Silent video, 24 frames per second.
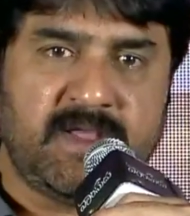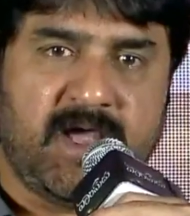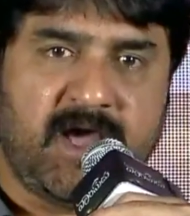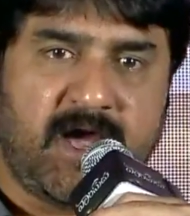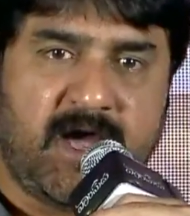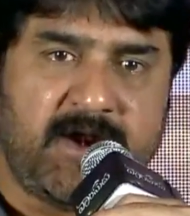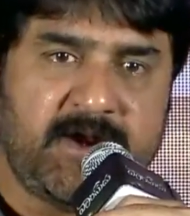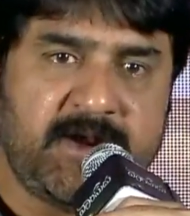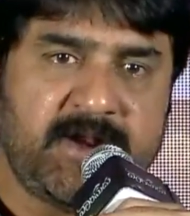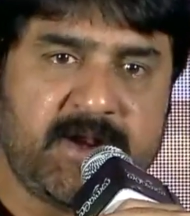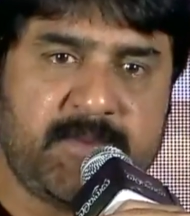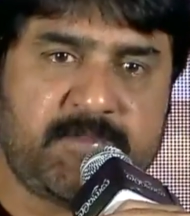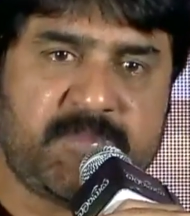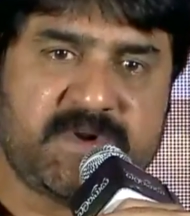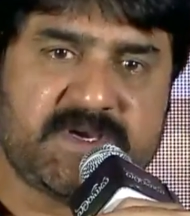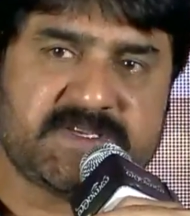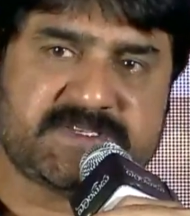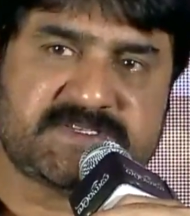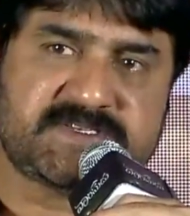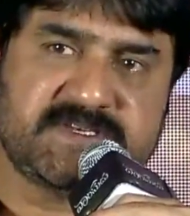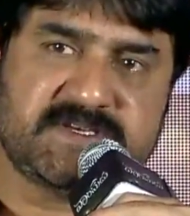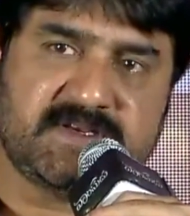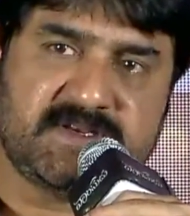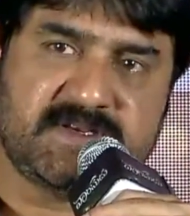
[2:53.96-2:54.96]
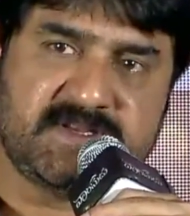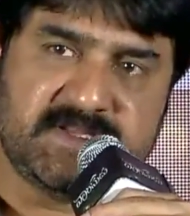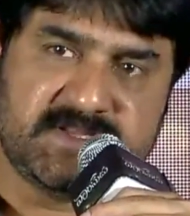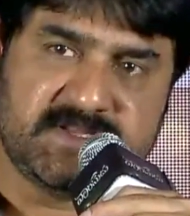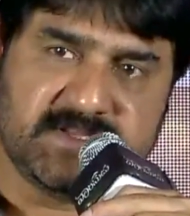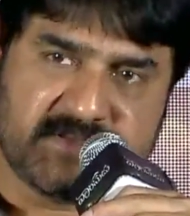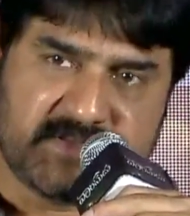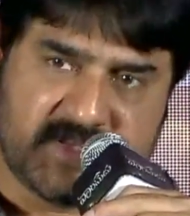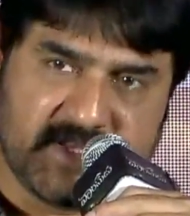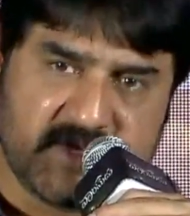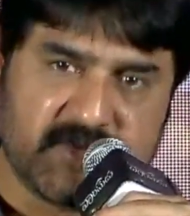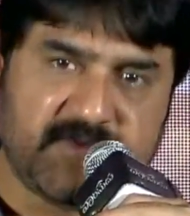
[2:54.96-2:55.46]
హండ్రెడ్ పర్సెంట్ ఇది
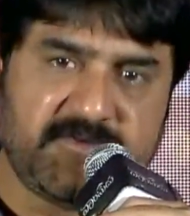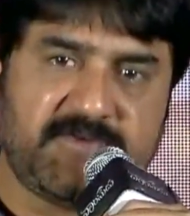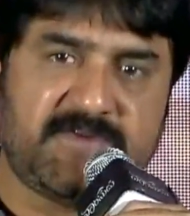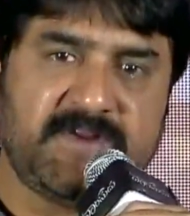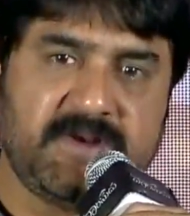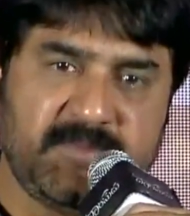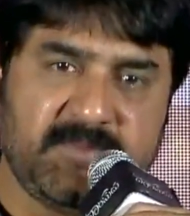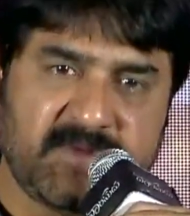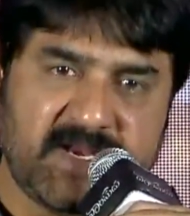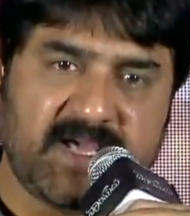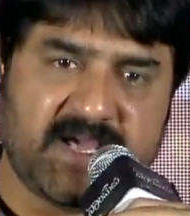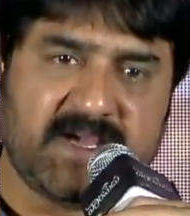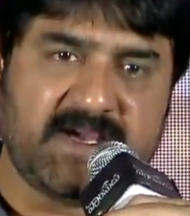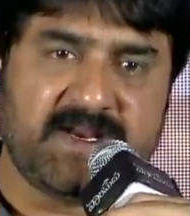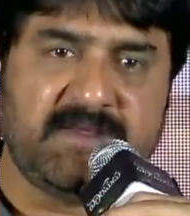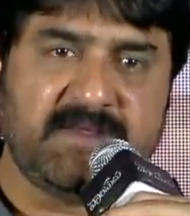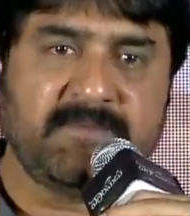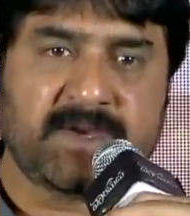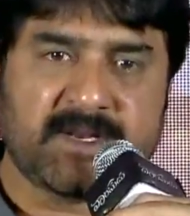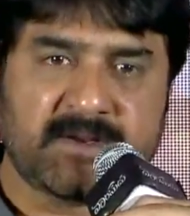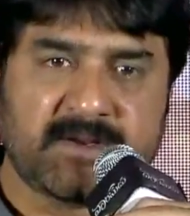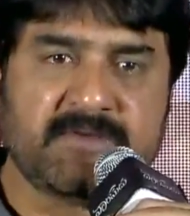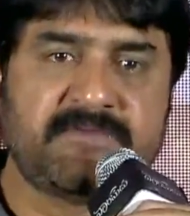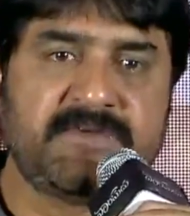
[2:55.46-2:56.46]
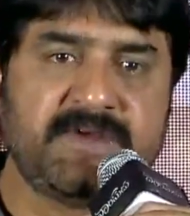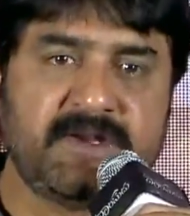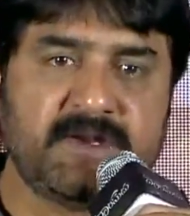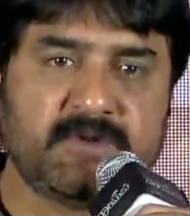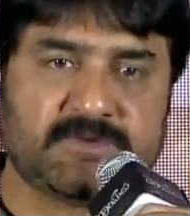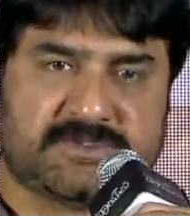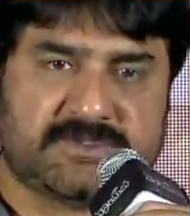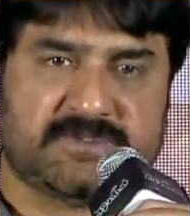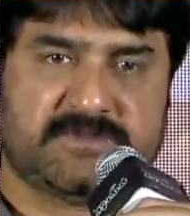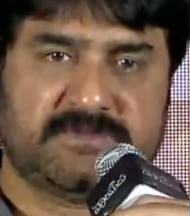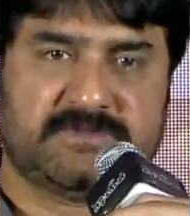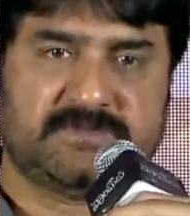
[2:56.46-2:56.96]
తెలుగు ఫిల్మ్ లాగానే మనం ఫీల్
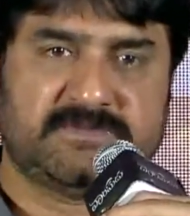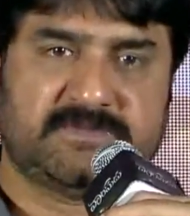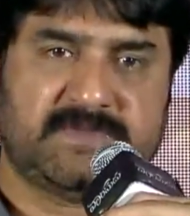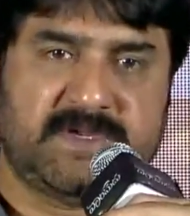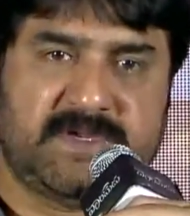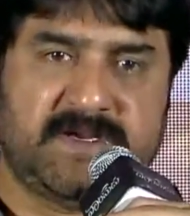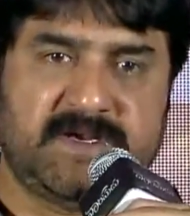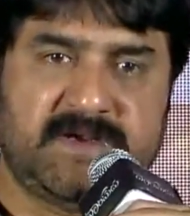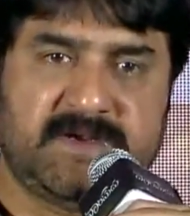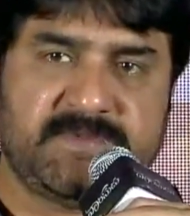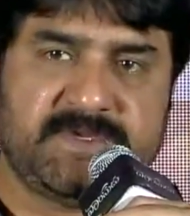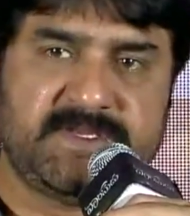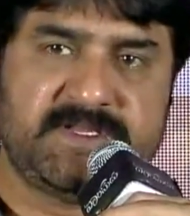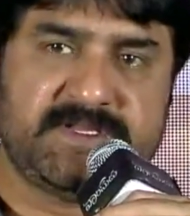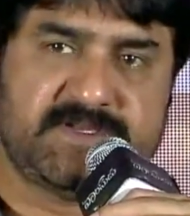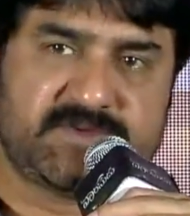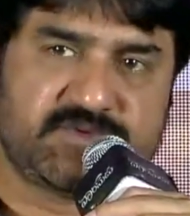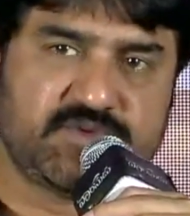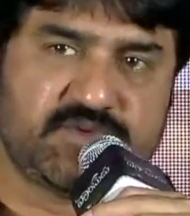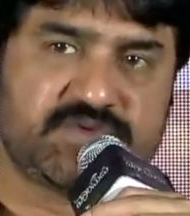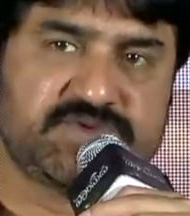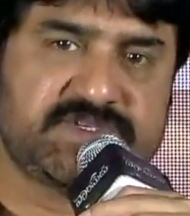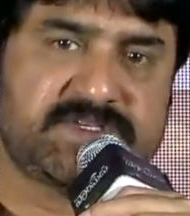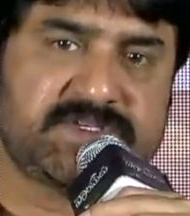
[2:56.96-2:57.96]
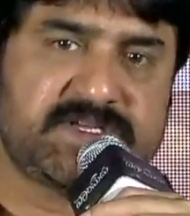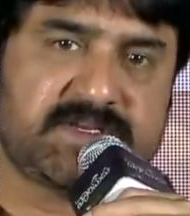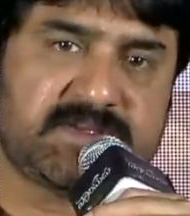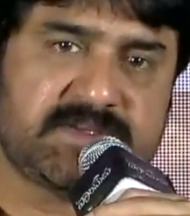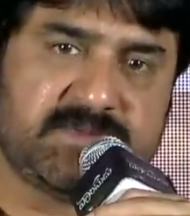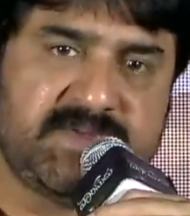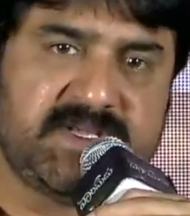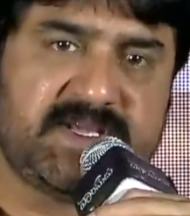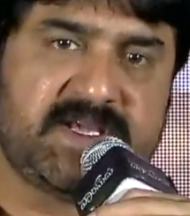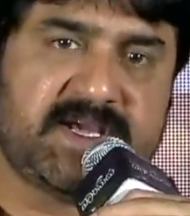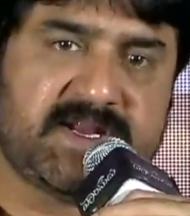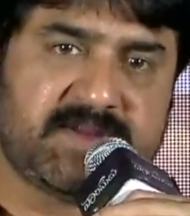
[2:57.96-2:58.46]
అవుతాం హండ్రెడ్ ఇది చూసిన తర్వాత
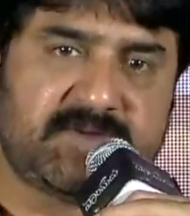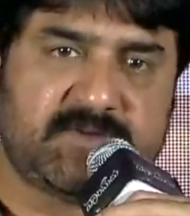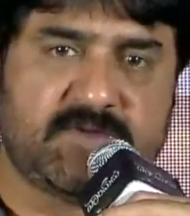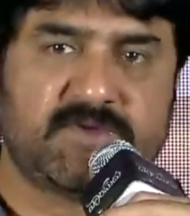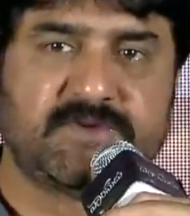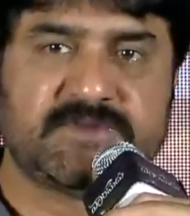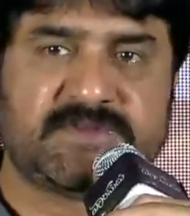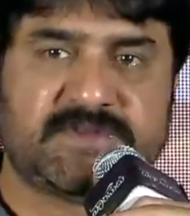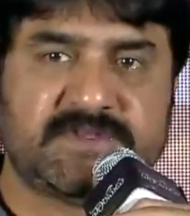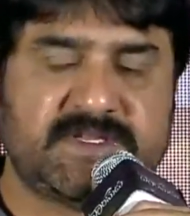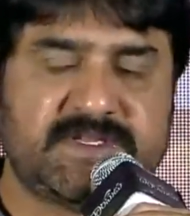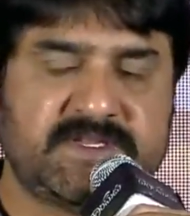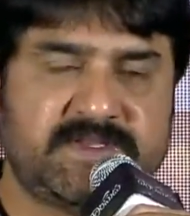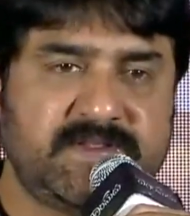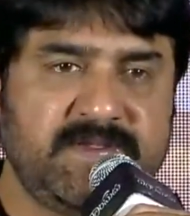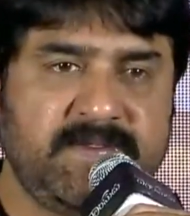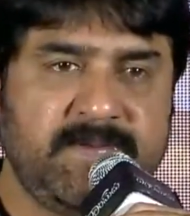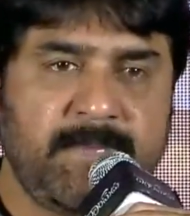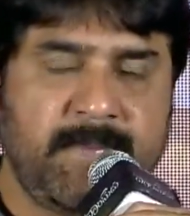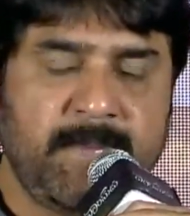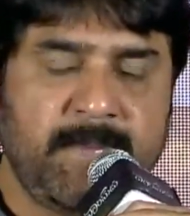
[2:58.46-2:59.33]
మీకు అర్థమవుతుంది అది